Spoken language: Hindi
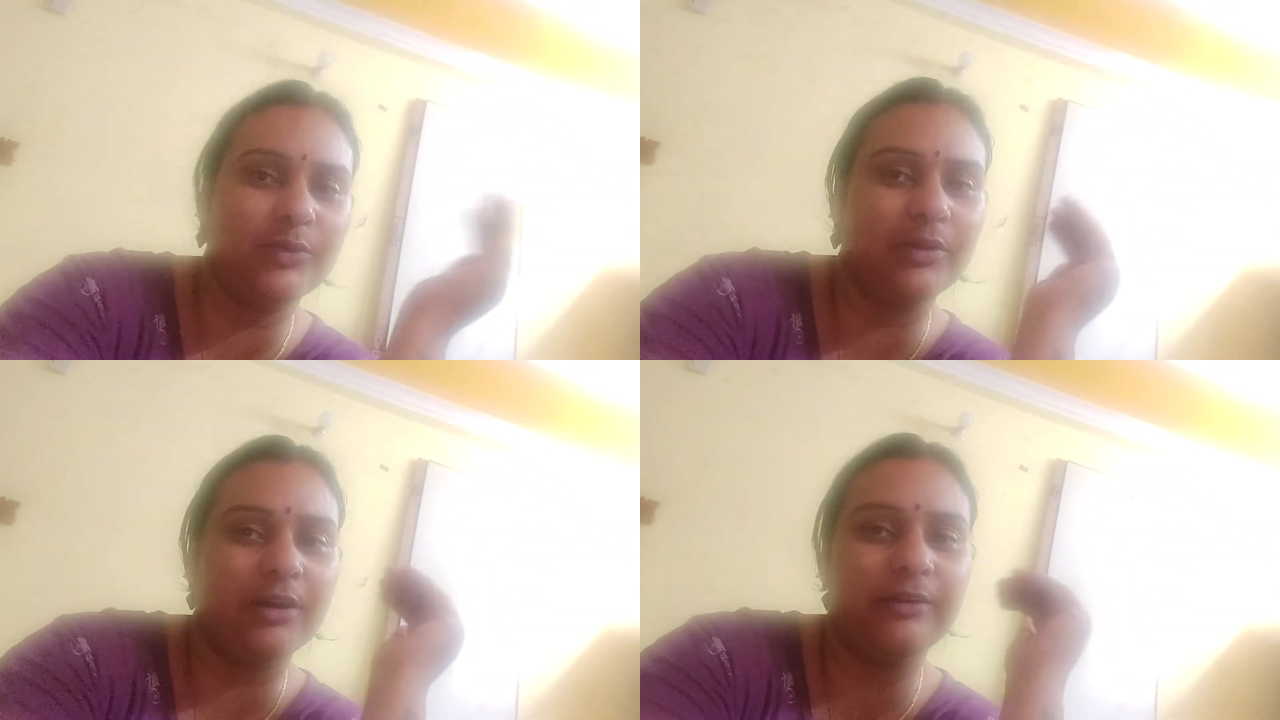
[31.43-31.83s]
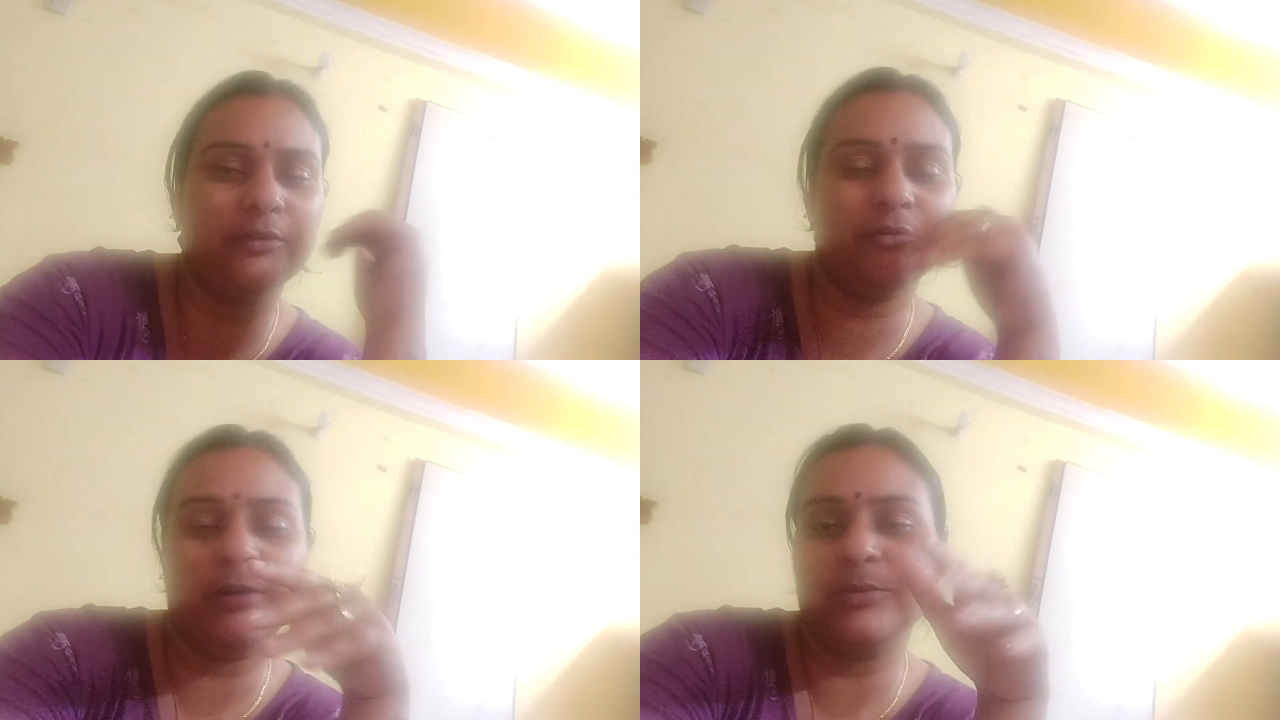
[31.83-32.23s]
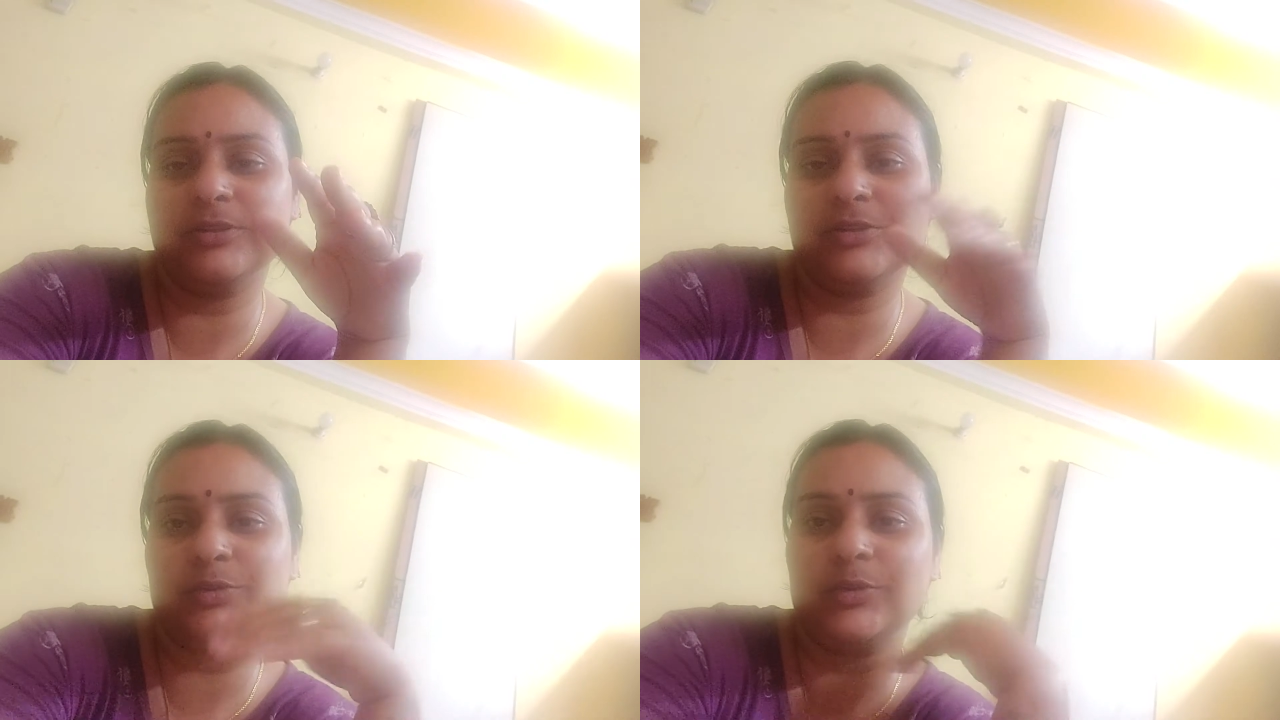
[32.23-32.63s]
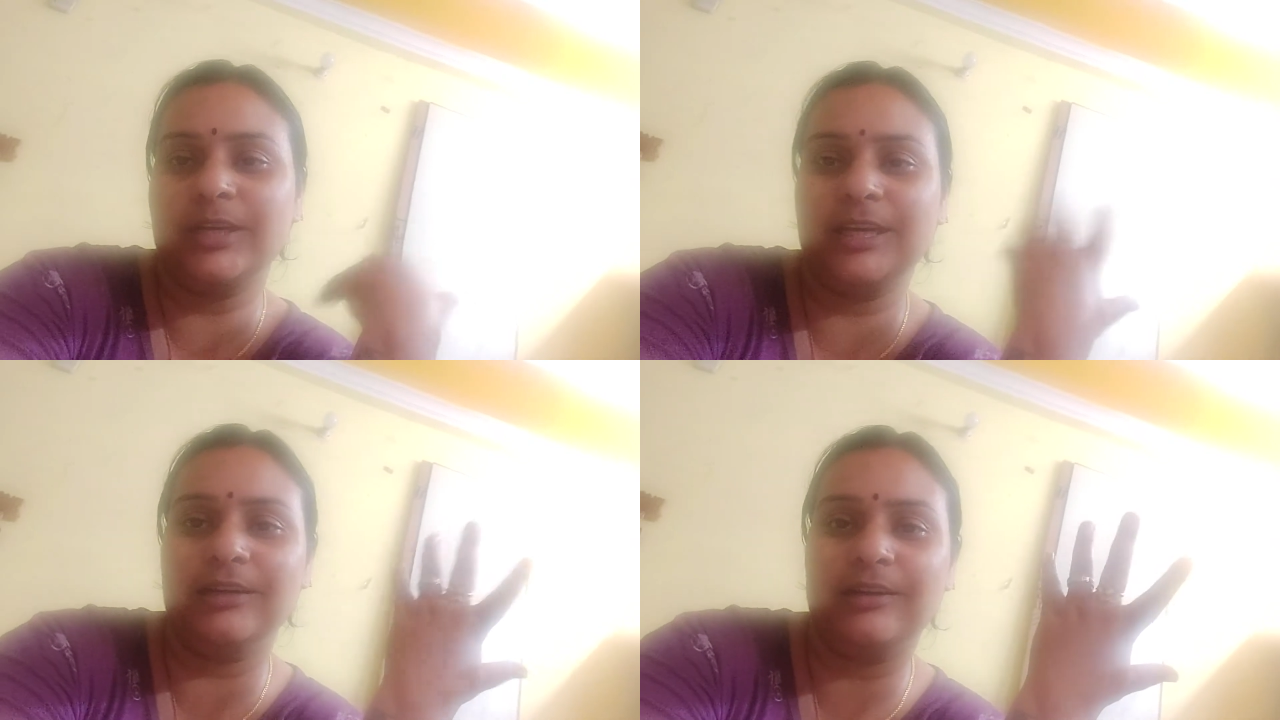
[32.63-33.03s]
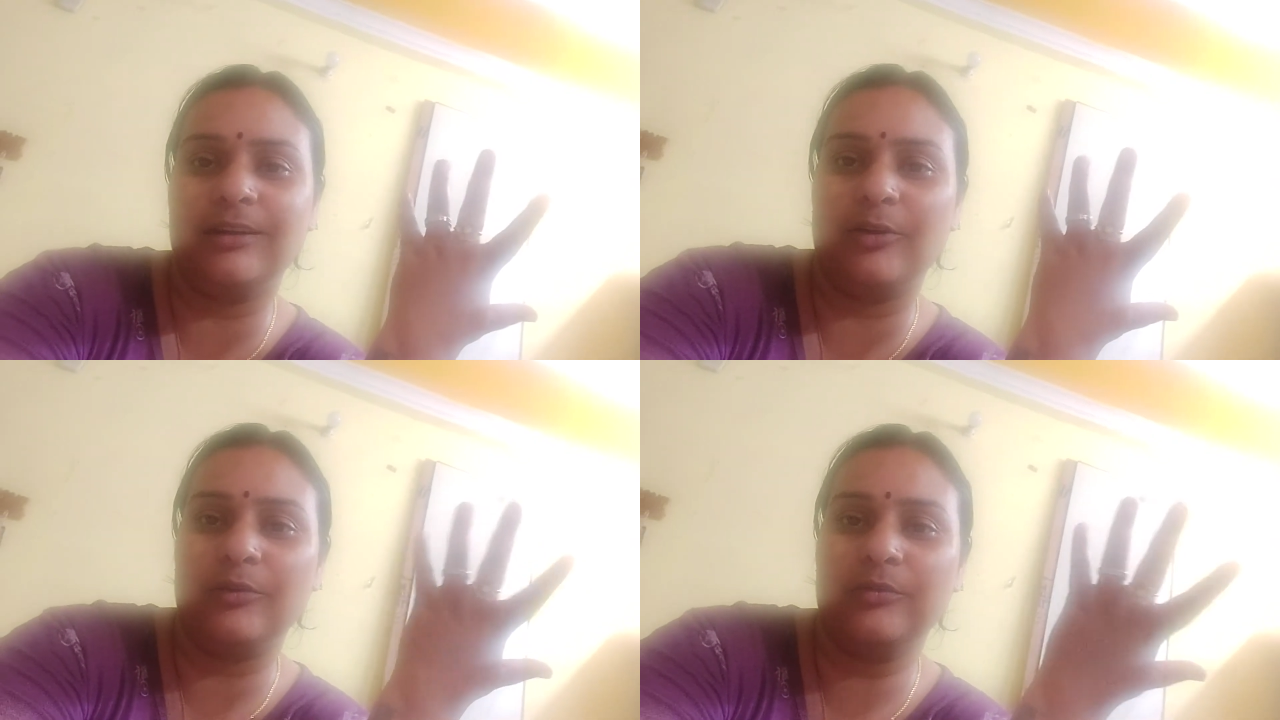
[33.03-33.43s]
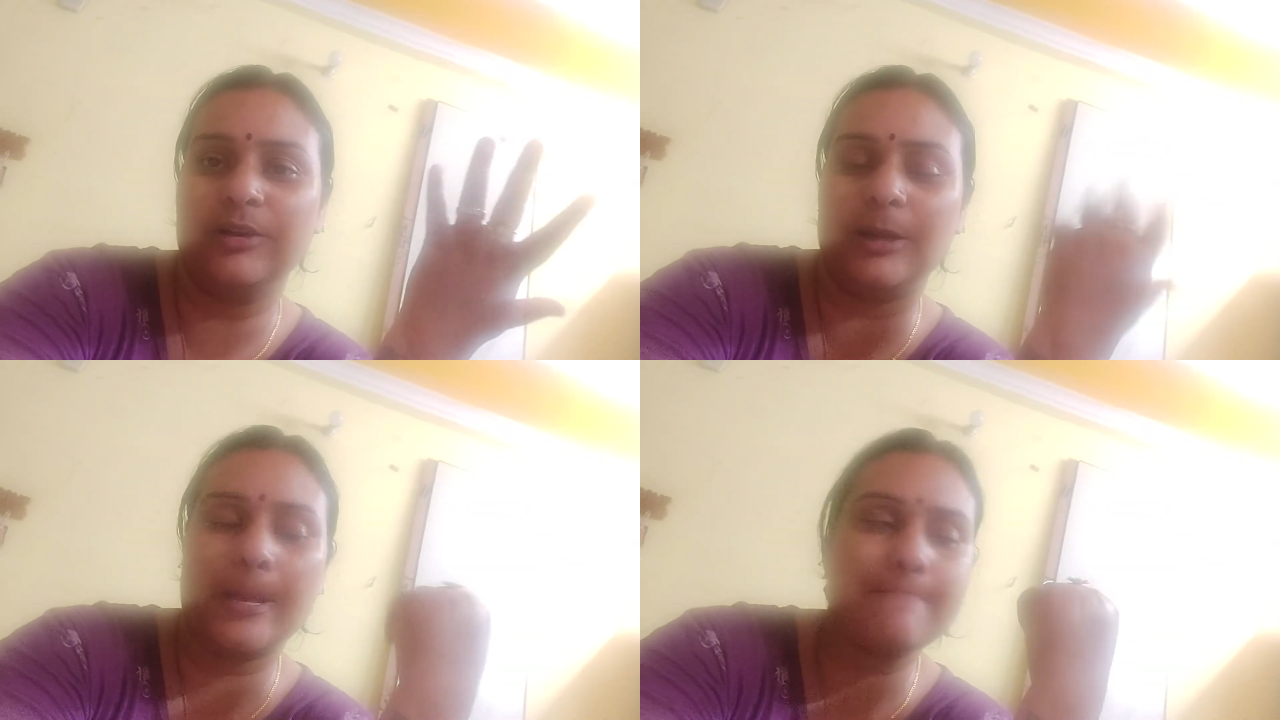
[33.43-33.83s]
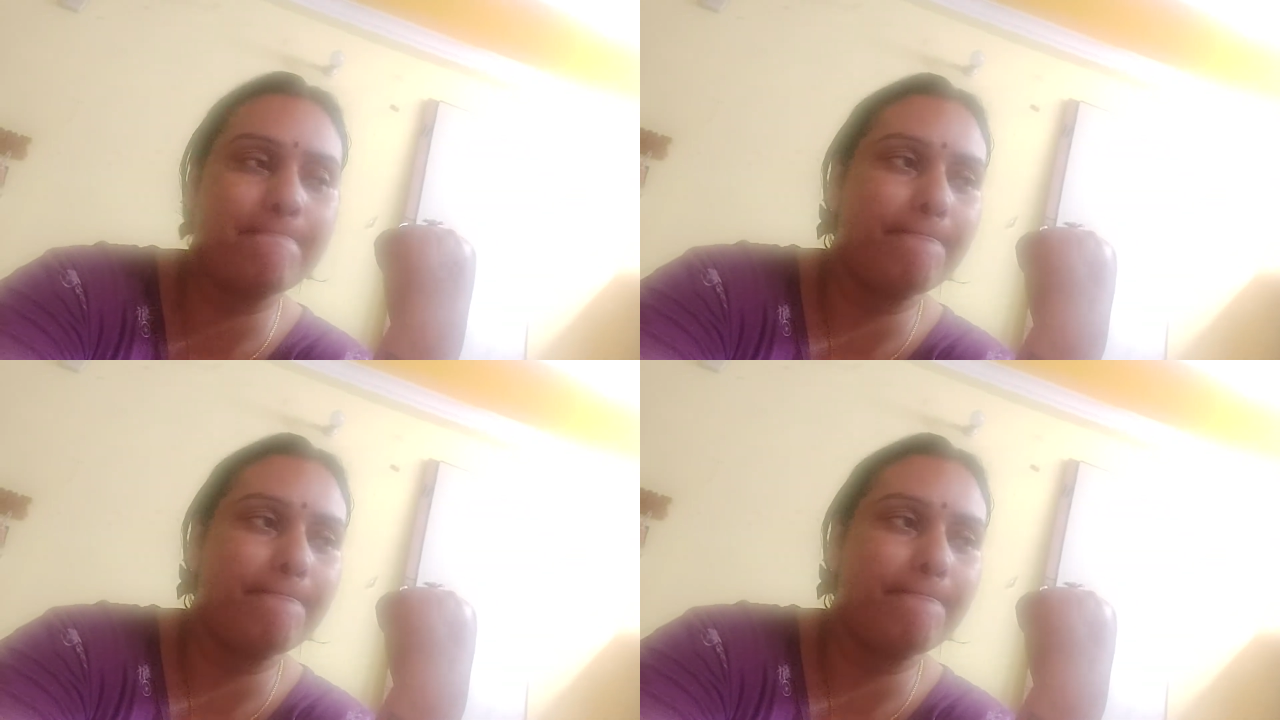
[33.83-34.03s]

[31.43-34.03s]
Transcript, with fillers: सोना फिर वापस स्कूलिंग का होमवर्क